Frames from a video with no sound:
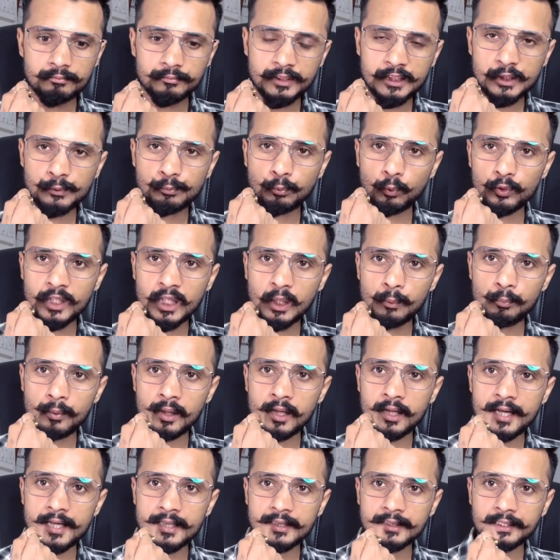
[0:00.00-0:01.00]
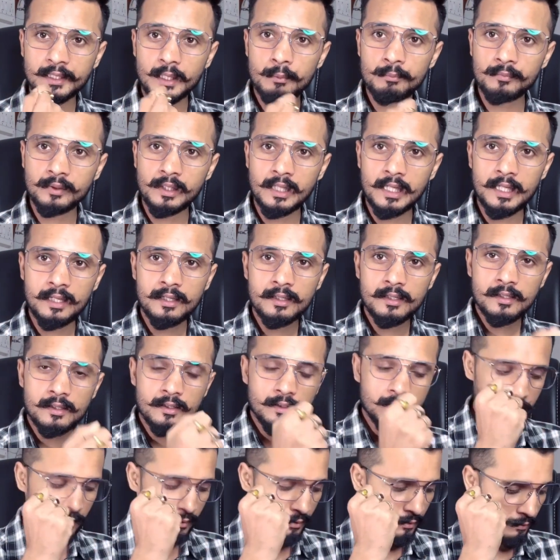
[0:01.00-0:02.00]
जिस प्रोजेक्ट पे स्केम का
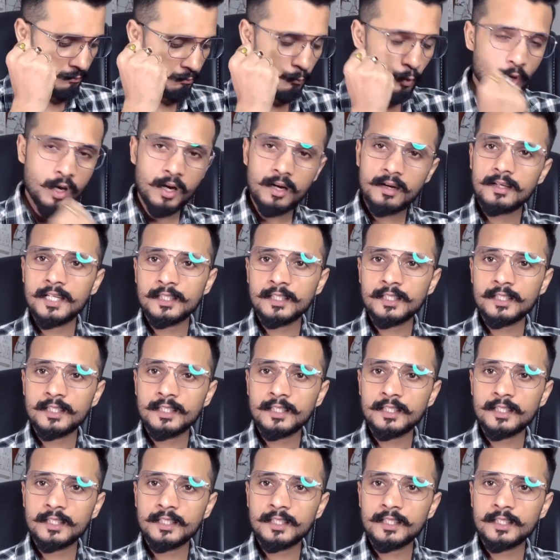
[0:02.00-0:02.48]
मुहर